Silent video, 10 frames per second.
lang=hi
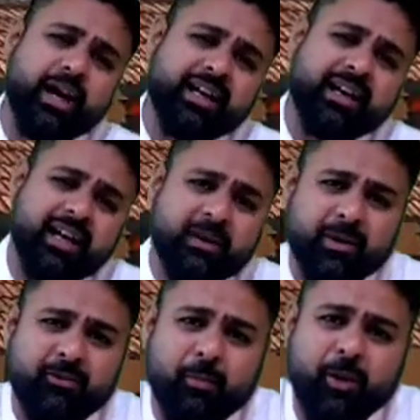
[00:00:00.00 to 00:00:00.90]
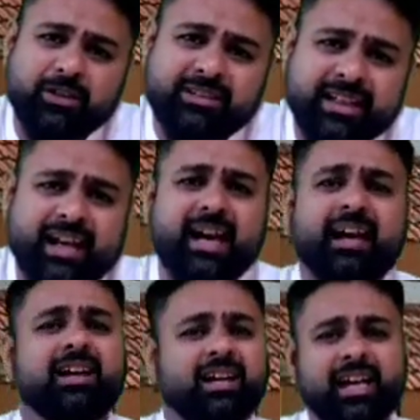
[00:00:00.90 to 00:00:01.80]
पुराने घर पर वो पहुंचती
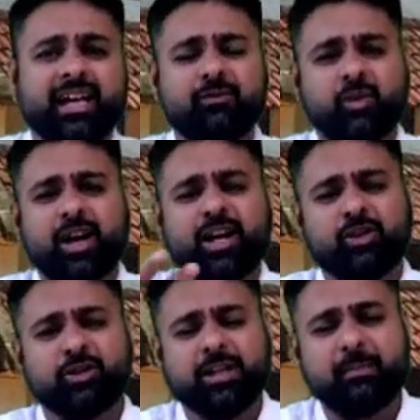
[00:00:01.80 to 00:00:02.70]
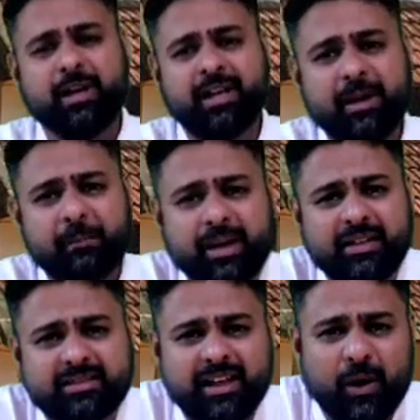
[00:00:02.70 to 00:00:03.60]
है लेकिन वो घर तो उसके बेटे ने
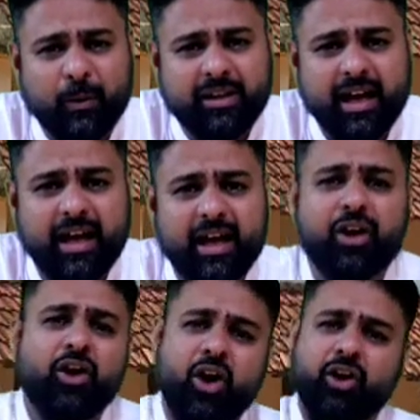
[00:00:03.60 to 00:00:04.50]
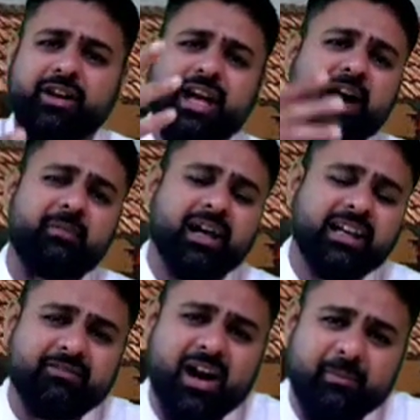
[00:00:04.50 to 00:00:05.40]
बेच दिया होता है और नया
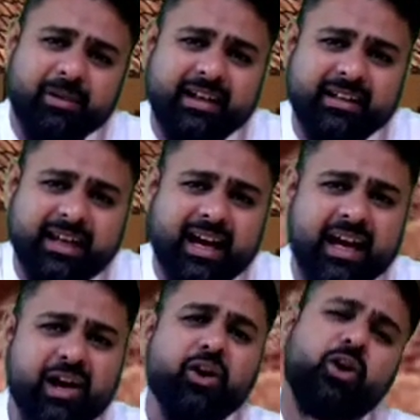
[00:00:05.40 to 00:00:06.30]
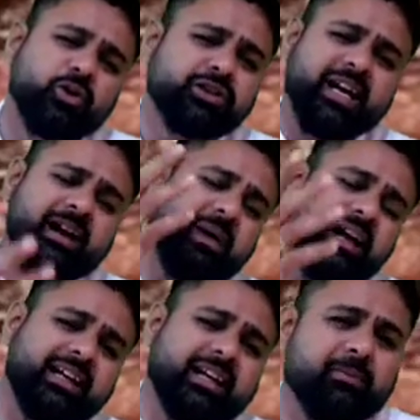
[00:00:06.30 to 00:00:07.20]
मालिक वहां पर रहता है उस नए
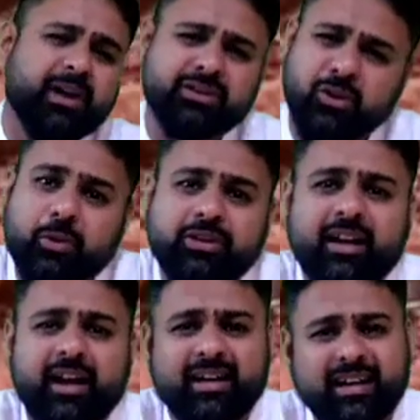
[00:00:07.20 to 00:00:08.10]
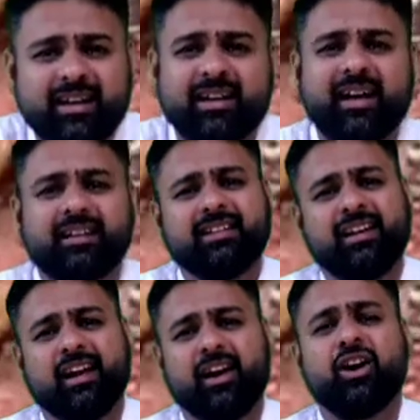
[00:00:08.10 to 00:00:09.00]
मालिक के पास रोती है गिड़गिड़ाती
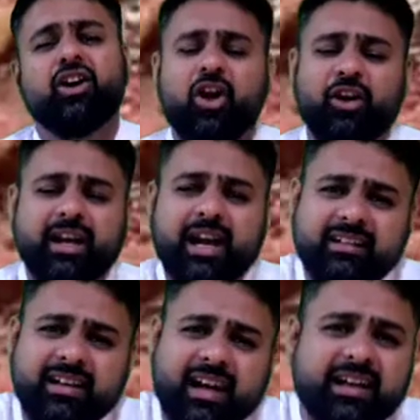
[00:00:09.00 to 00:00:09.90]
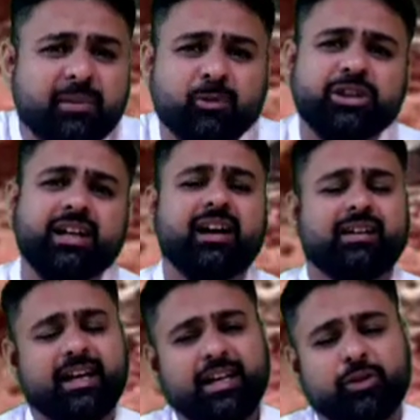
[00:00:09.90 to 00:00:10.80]
है और कहती है कि मुझे यहाँ
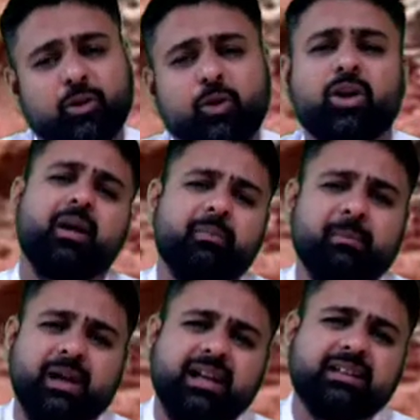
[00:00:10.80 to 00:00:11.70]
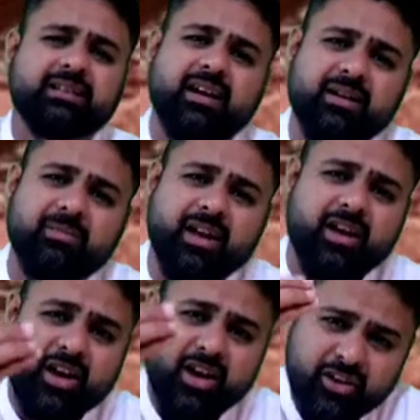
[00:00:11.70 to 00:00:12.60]
रहने दो मैं भले इस घर में
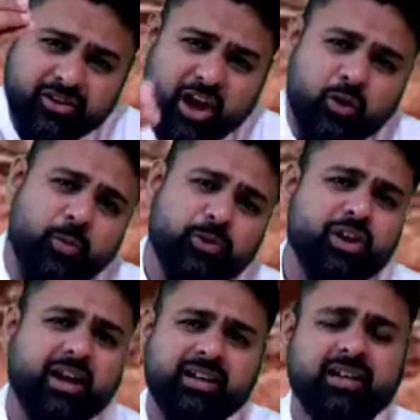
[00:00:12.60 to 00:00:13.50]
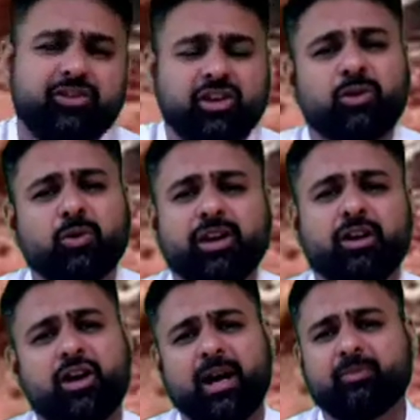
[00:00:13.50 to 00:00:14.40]
झाड़ू पोछा करके जी लूंगी
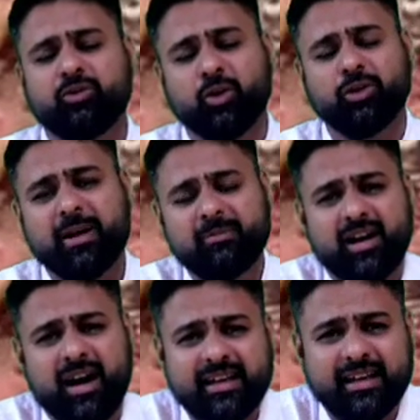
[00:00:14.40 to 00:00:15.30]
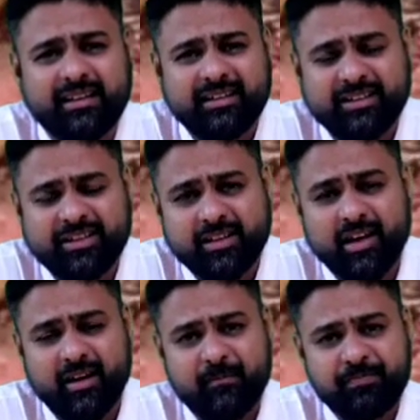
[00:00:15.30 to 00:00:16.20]
और आप दो टाइम का खाना दे
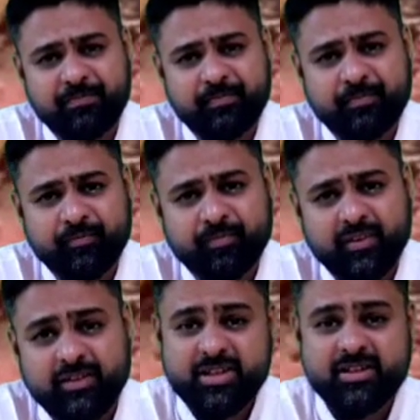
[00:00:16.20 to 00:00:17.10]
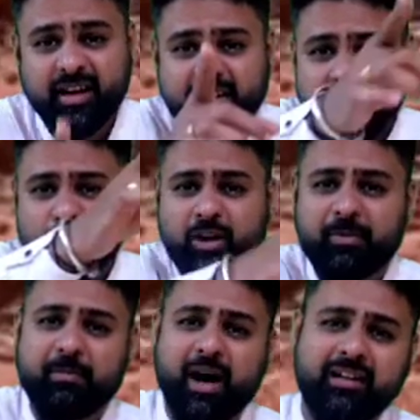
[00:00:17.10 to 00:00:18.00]
दीजिएगा जिस घर की वो
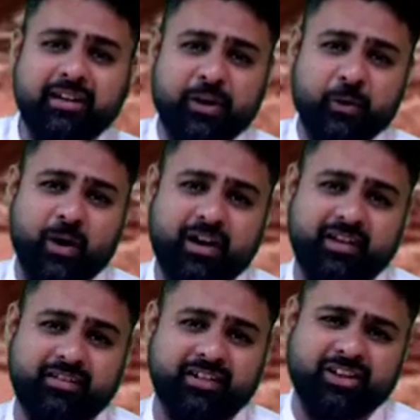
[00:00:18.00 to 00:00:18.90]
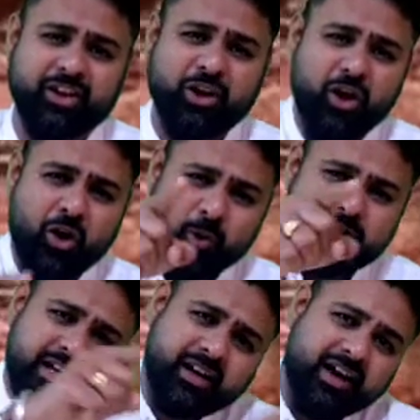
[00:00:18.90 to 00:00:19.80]
कभी मालकिन हुआ करती थी
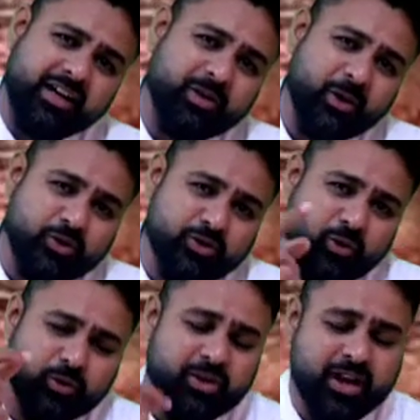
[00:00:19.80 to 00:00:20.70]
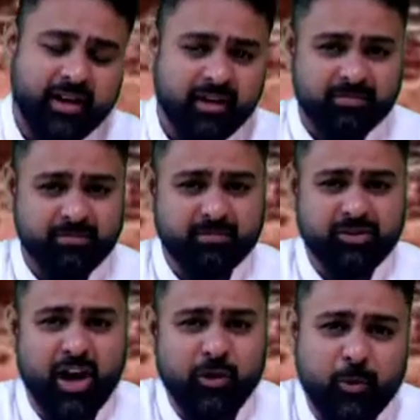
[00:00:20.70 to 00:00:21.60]
उसी घर में उसको
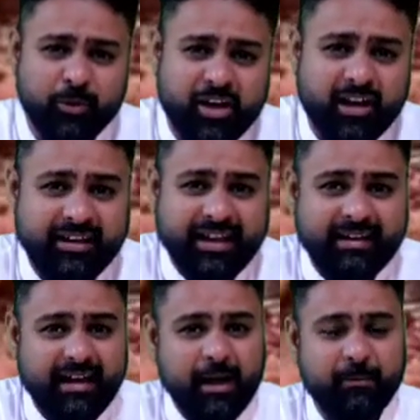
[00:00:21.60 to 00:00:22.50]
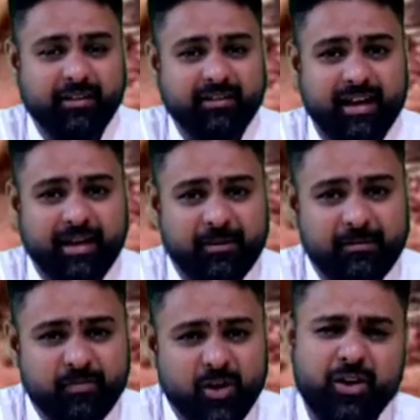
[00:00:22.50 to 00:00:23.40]
झाड़ू पोछा करके रहना पड़ता
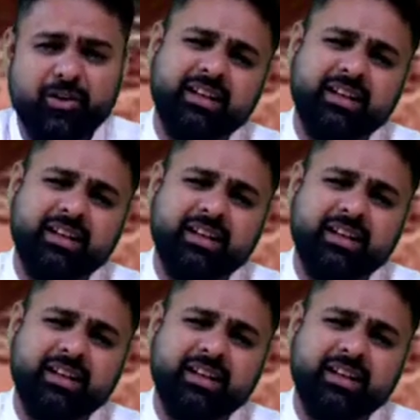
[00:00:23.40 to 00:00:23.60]
है और